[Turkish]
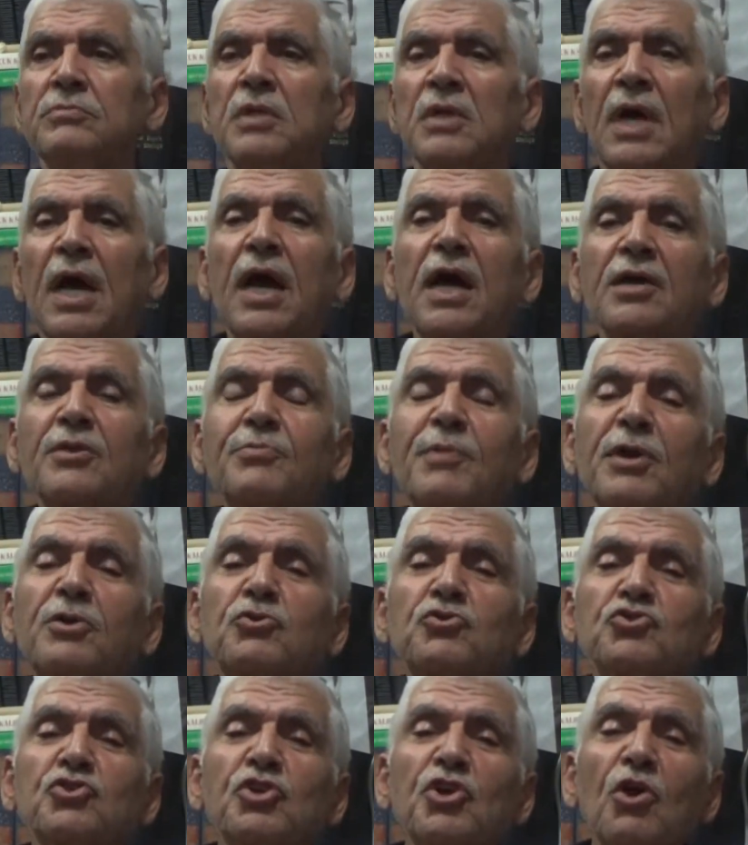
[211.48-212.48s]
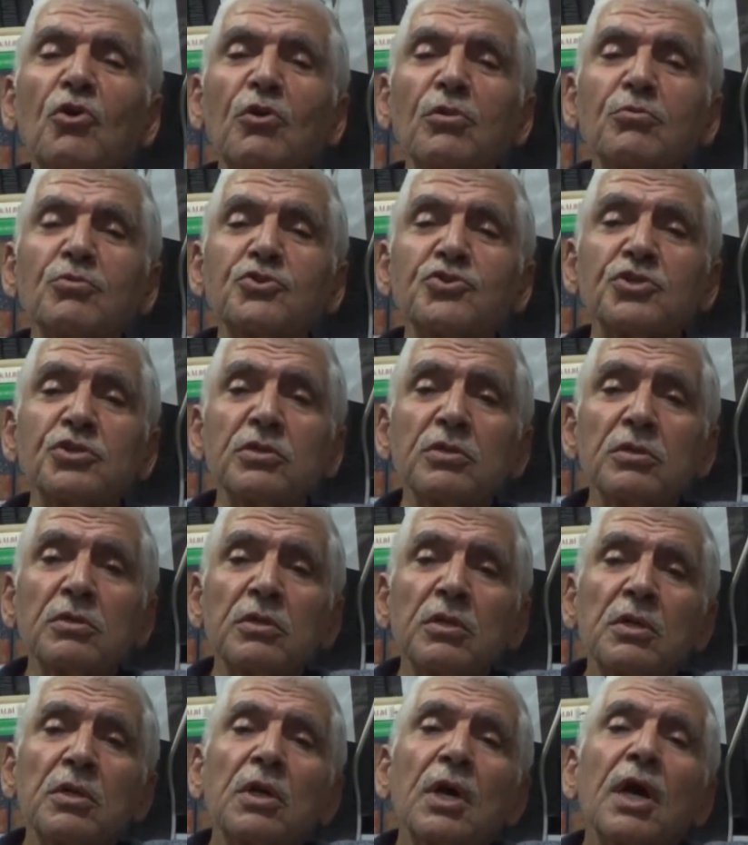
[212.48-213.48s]
Ha, ekmek 3 lira olmuş.
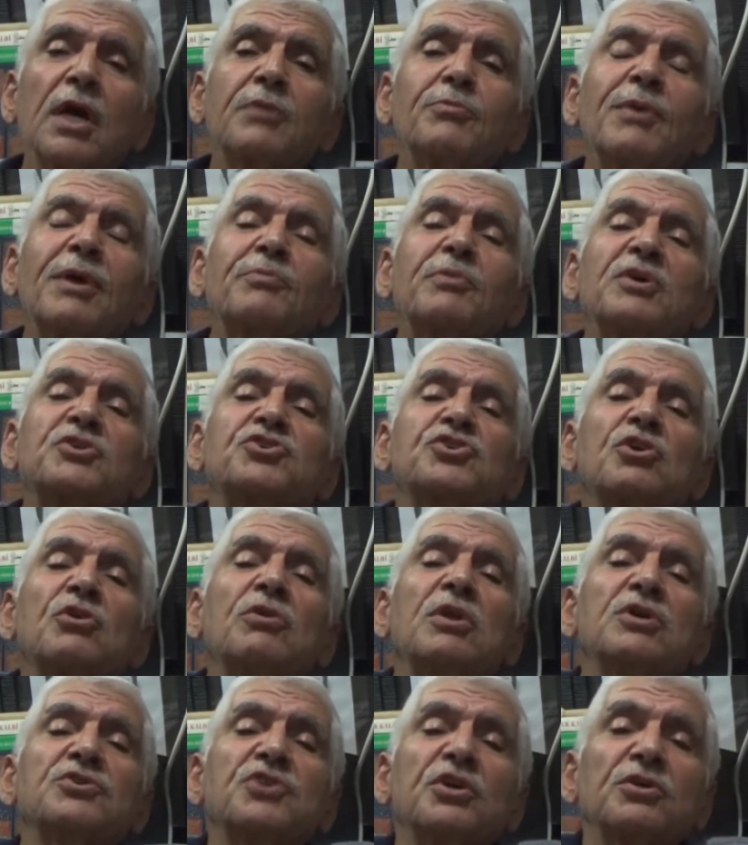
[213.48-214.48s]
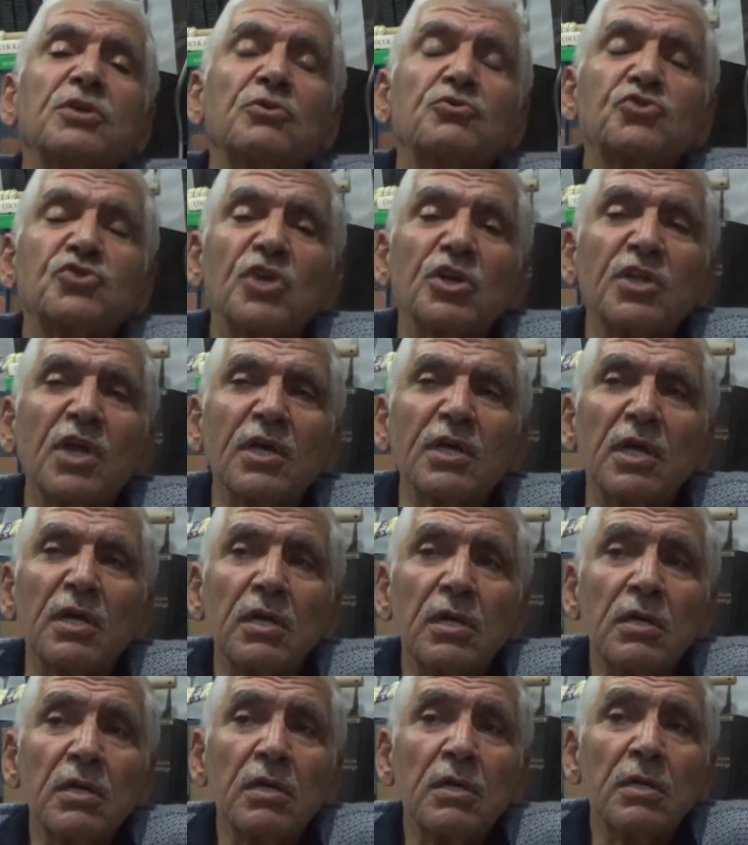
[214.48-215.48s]
Ekmek 5 lira olacak da 3 lira değil.
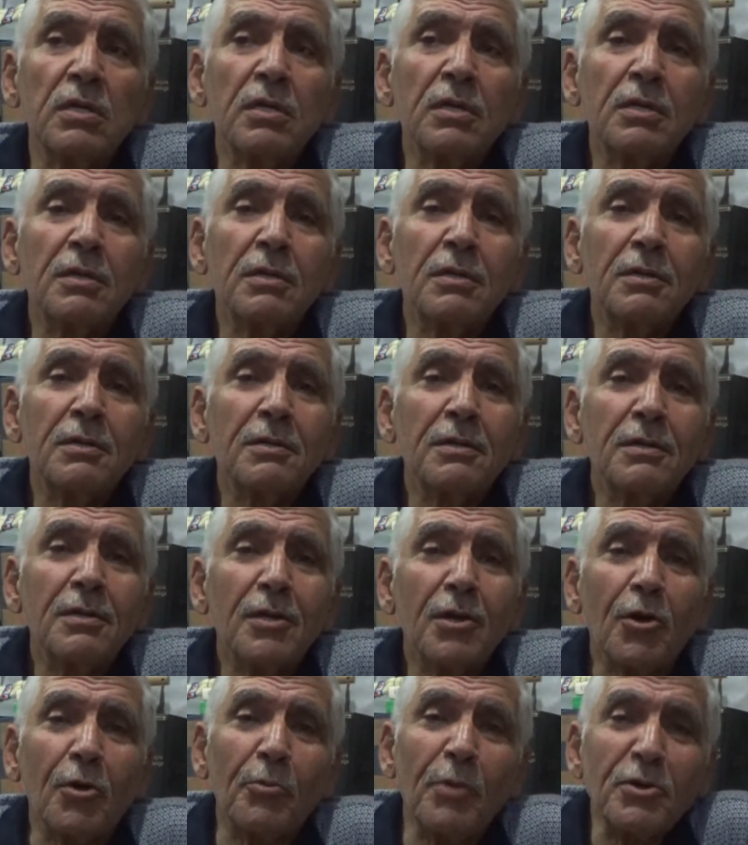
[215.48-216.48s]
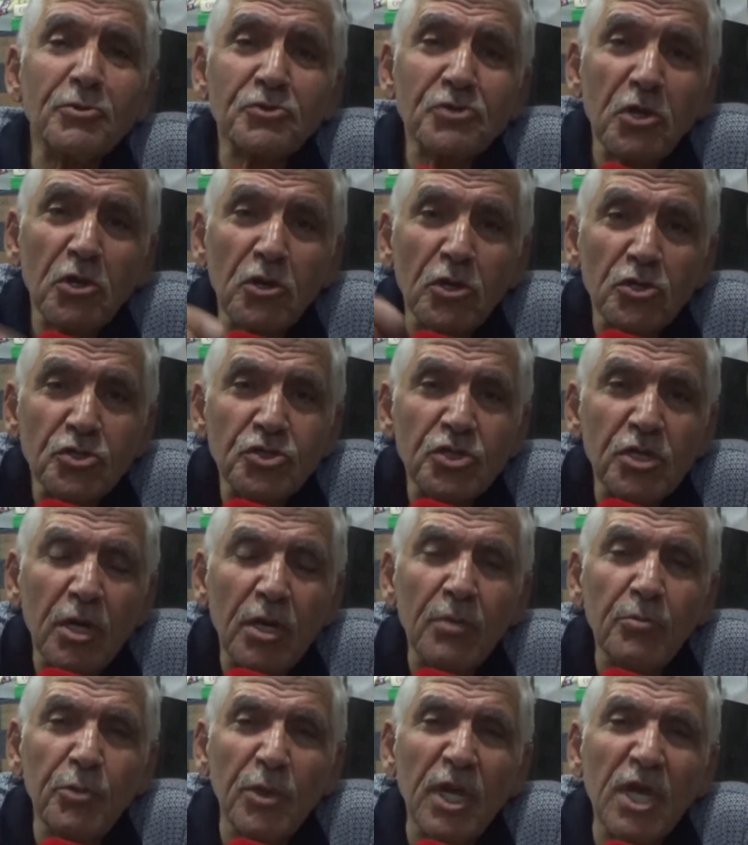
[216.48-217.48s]
O ben size
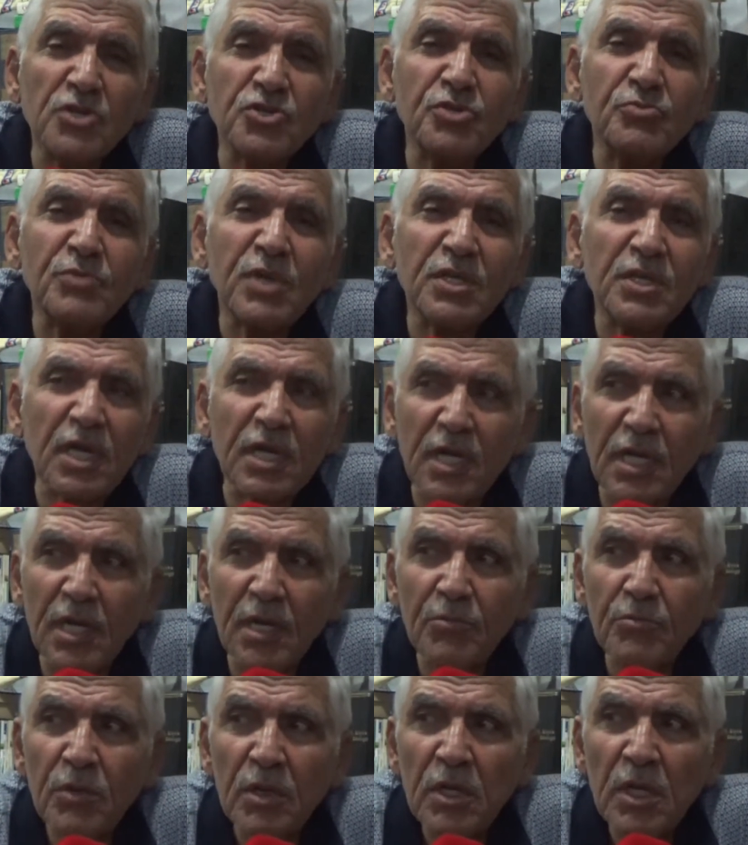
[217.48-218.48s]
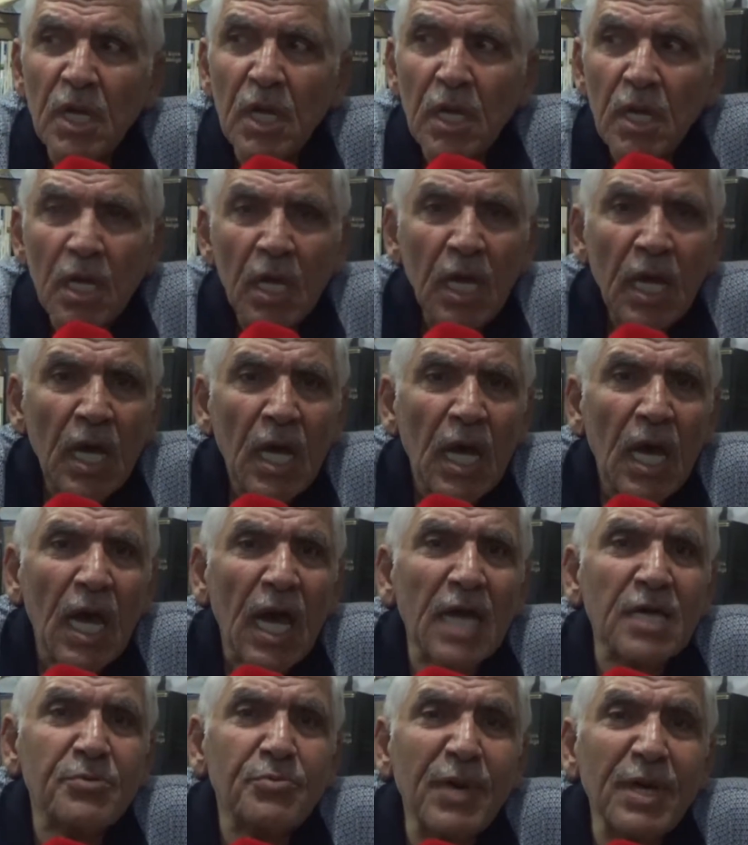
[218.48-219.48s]
yazıyorum, müneccim de değil.
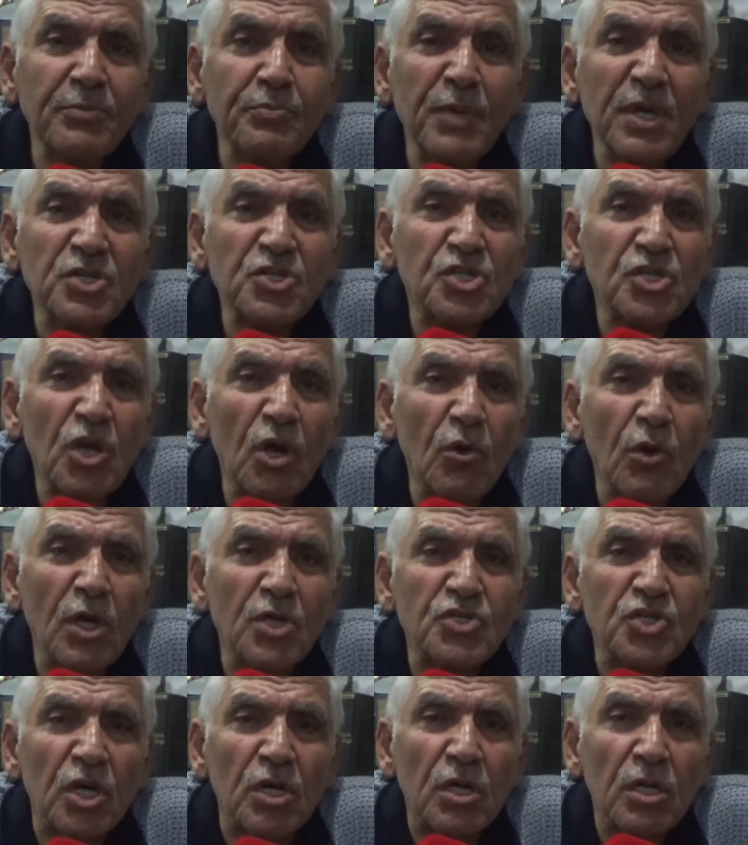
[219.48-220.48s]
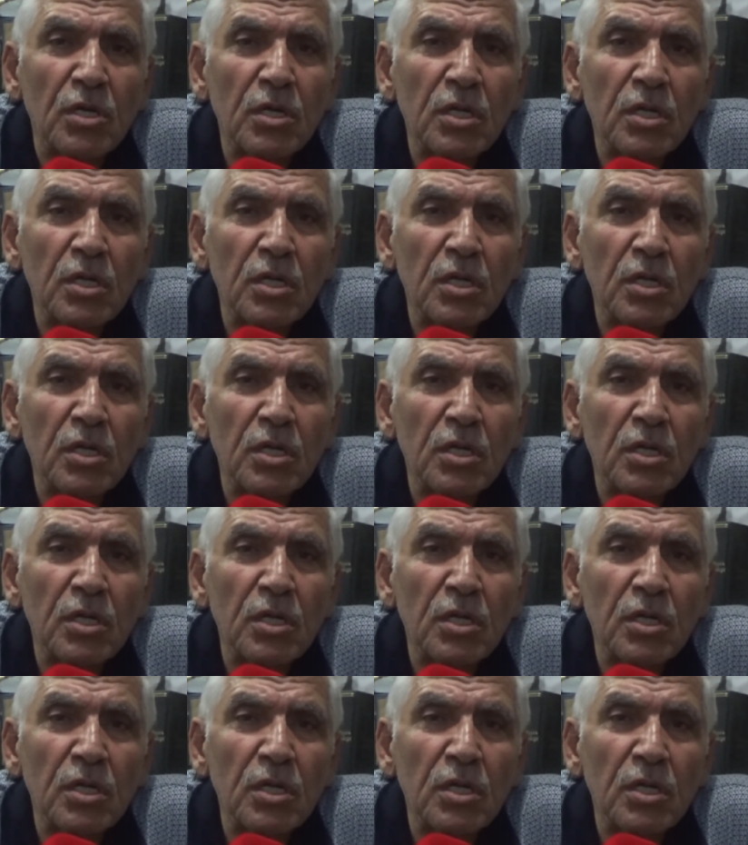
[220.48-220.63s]
Ekmek 5 lira olacak.